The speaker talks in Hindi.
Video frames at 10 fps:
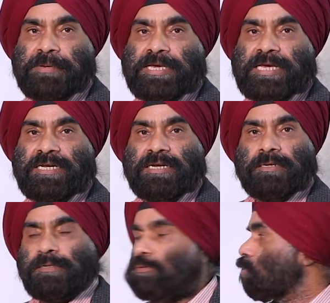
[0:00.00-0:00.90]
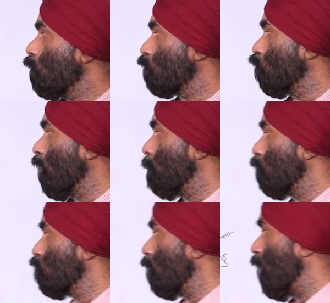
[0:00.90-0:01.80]
भी है और थोड़ा
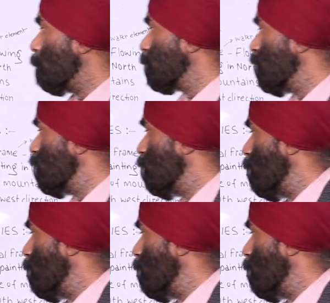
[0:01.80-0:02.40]
बहुत आपकी